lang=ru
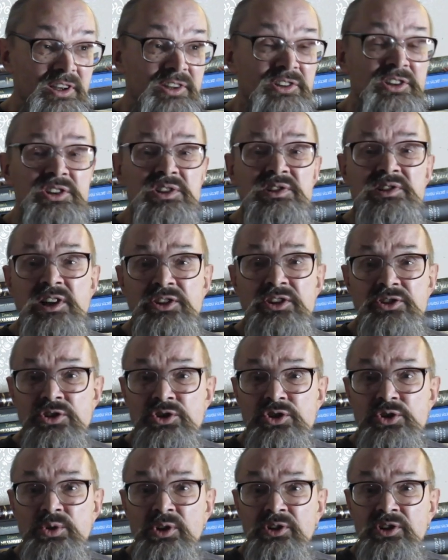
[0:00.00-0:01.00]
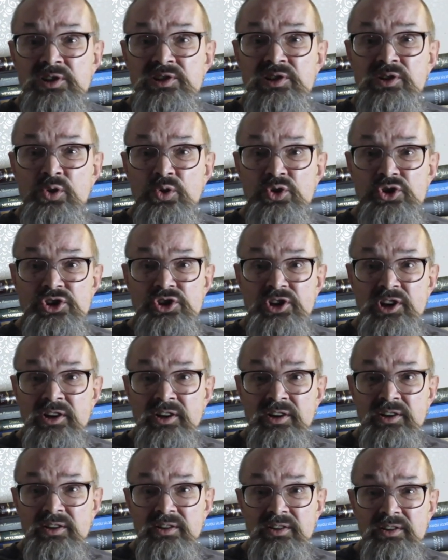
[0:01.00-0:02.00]
Это не значит, что она сложная,
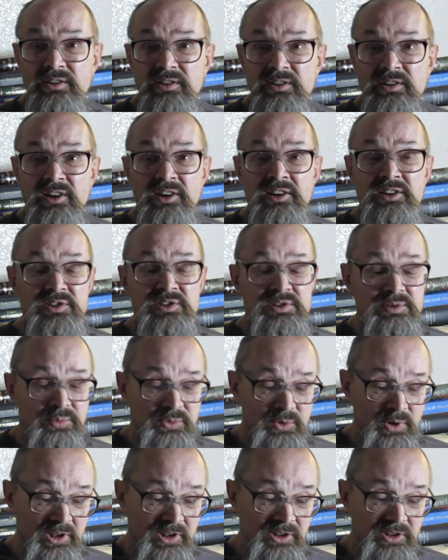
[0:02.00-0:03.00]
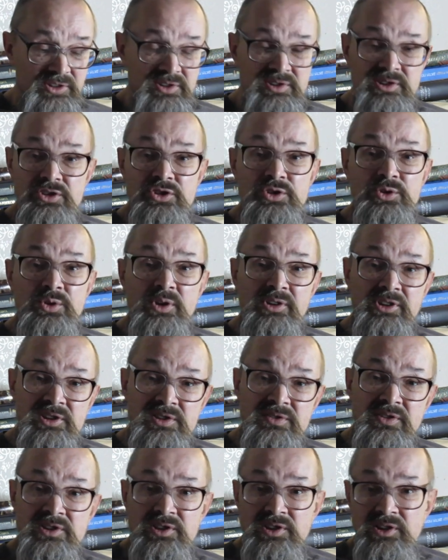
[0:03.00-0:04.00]
а концептуально это значит, что она
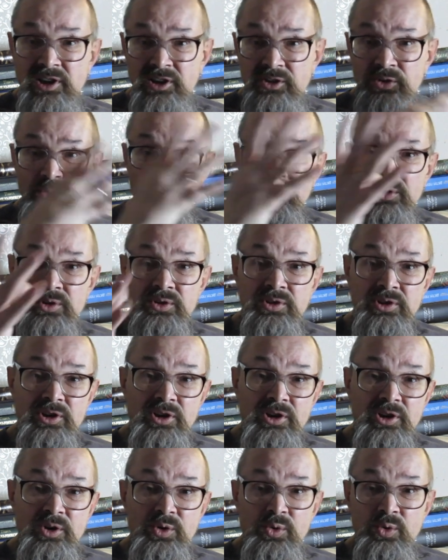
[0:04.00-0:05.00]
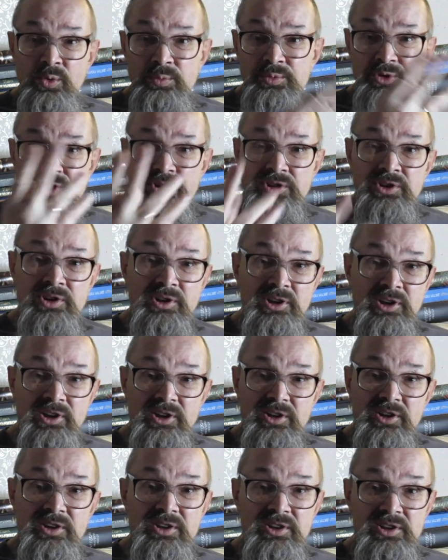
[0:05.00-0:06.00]
связана одной общей
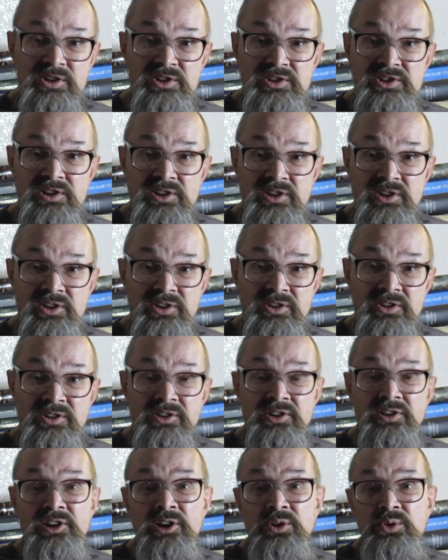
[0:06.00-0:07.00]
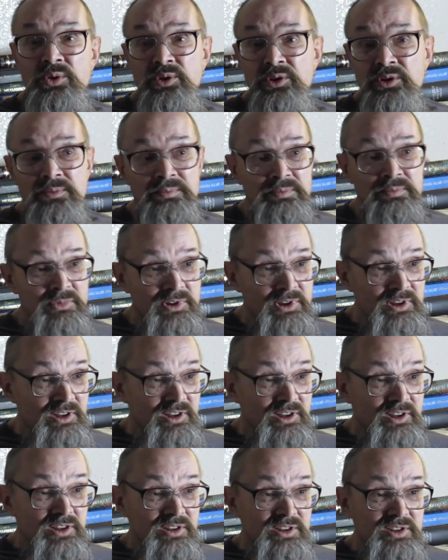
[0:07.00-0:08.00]
идеей. Это такой
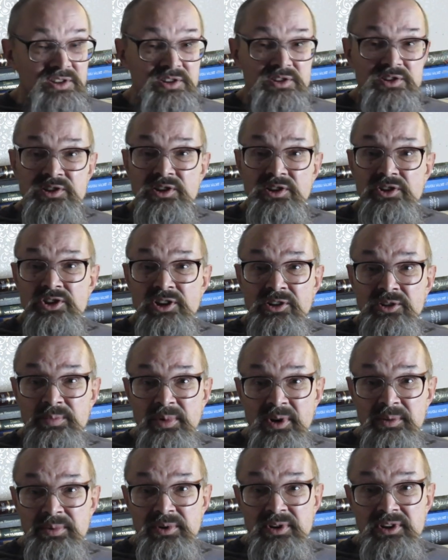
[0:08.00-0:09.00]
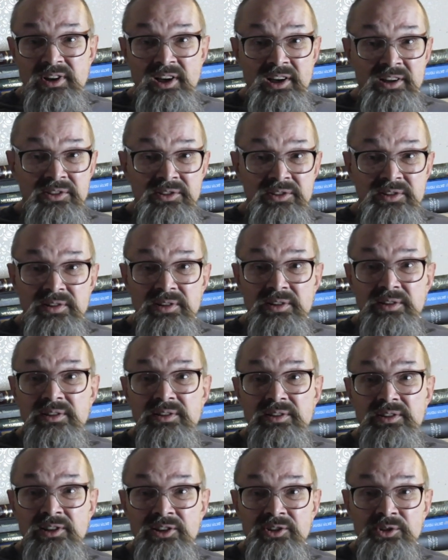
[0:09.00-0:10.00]
сержант Пеппер от
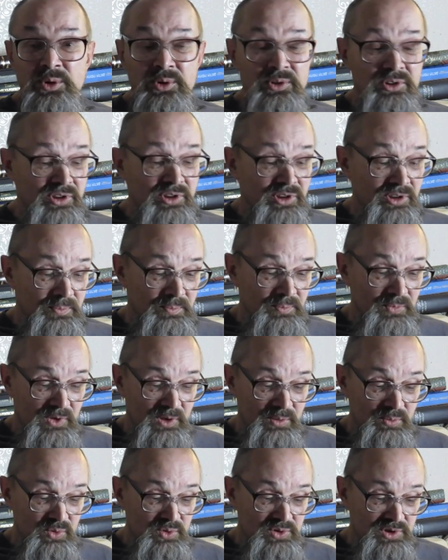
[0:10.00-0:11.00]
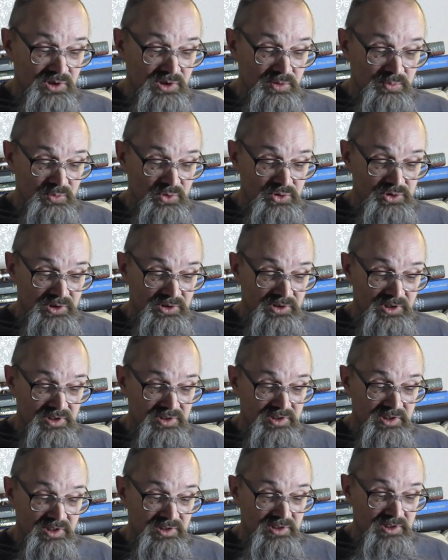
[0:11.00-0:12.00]
электронной музыки, можно так
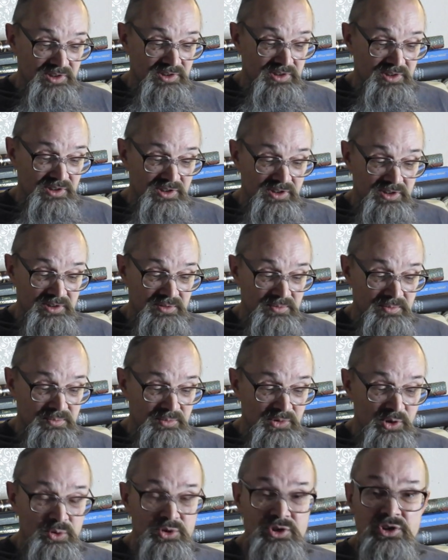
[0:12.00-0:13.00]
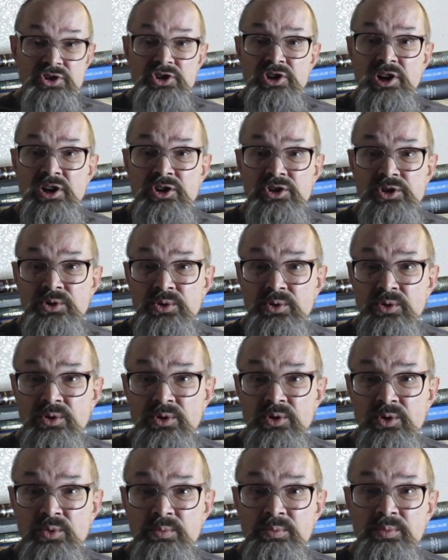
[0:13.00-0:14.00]
сказать. И мне очень жаль, что
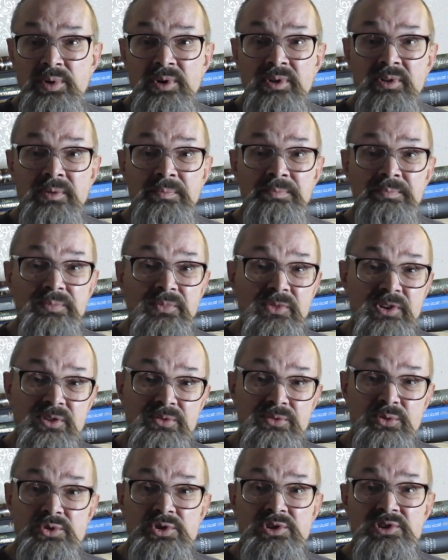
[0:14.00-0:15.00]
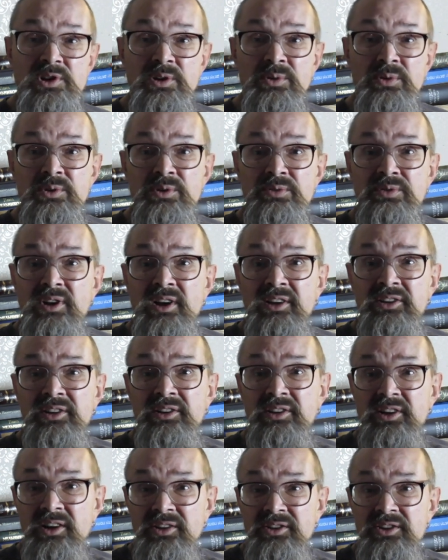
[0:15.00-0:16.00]
группа The Future Sound of
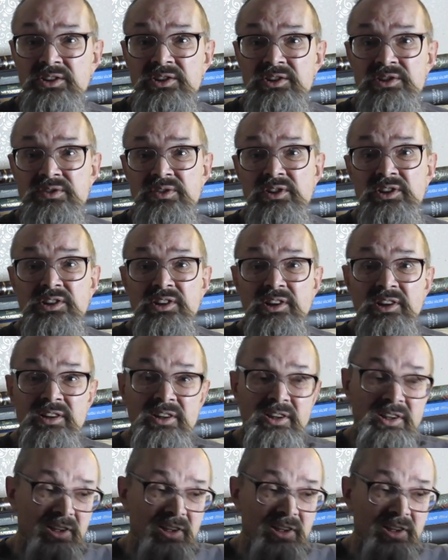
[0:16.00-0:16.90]
London как-то действительно